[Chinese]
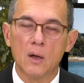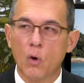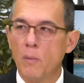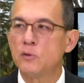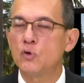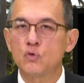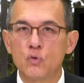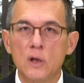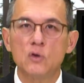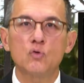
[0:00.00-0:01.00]
我们去
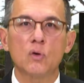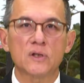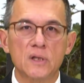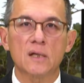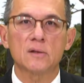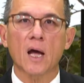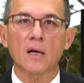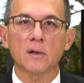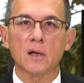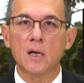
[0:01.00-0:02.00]
追溯现
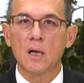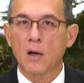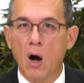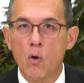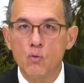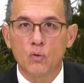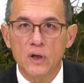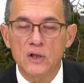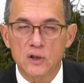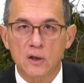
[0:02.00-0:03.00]
代的考古
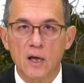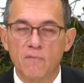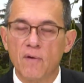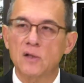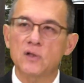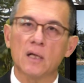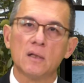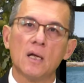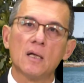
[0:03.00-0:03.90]
历史，可以发现，